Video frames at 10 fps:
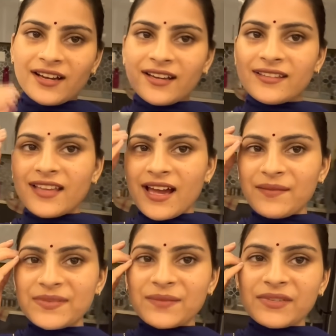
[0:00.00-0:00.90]
एवरीवन
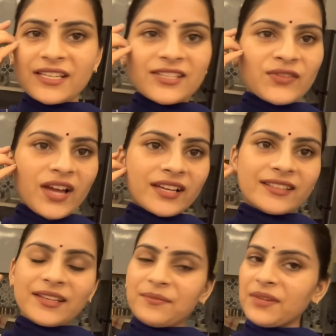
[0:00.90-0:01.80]
आप सभी का
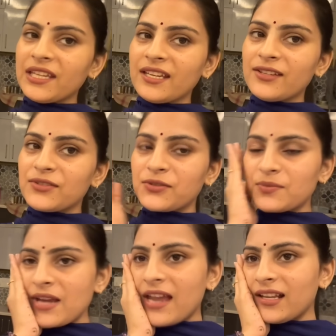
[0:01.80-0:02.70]
स्वागत है मेरे यूट्यूब
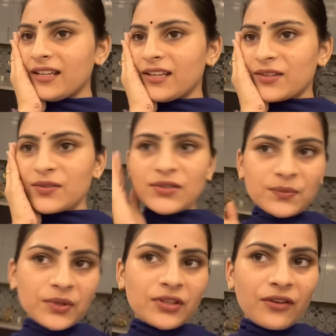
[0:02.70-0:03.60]
चैनल लिखो
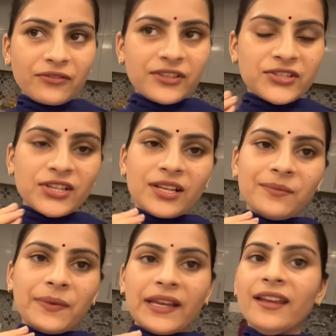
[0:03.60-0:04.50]
सुमित ऑफिशियल
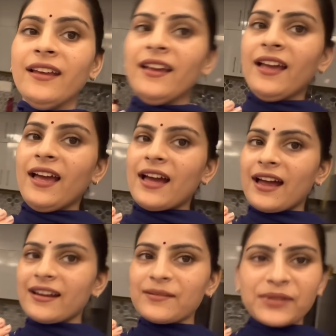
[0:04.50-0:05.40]
पे
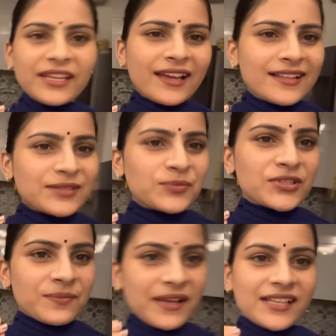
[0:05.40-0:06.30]
एंड मेरी हेल्थ
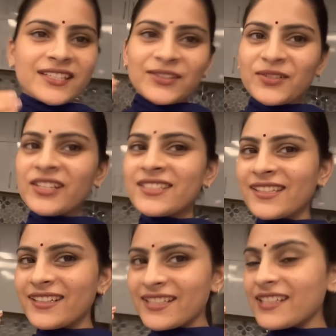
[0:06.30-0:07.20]
मुझे पहले से थोड़ी
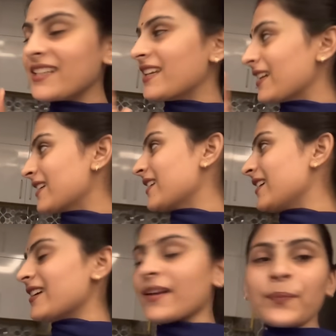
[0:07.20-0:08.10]
सी ठीक लग
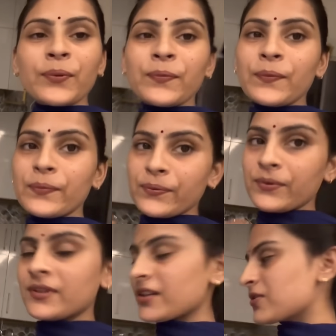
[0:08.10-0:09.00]
रही है
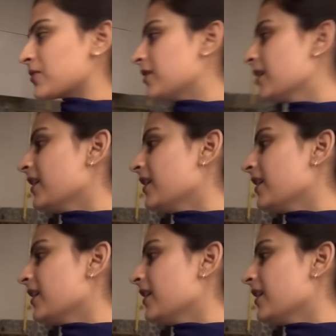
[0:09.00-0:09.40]
टच हुड